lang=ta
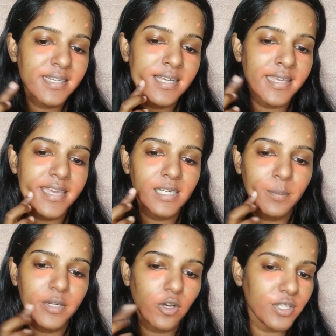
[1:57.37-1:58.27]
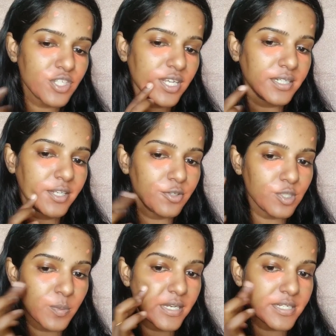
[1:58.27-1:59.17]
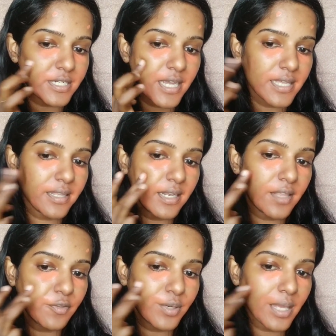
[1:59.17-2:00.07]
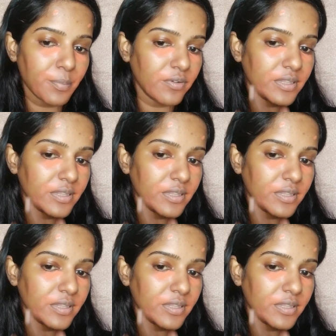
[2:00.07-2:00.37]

நான் ஏகப்பட்ட ஆரஞ்சு கரெக்டர் யூஸ் பண்ணிகிட்ருக்கேன் அது எல்லாத்தையும் நான் இப்போ